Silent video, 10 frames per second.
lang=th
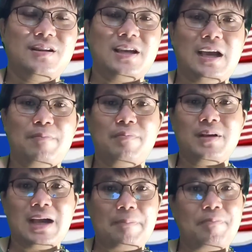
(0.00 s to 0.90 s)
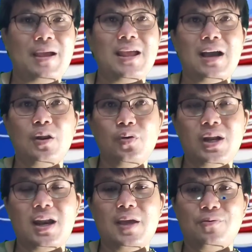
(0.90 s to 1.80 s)
นะครับกลับไปอย่างรว
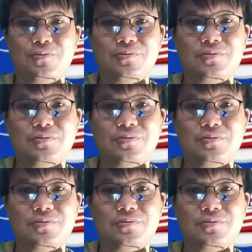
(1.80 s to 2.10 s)
ดเร็ว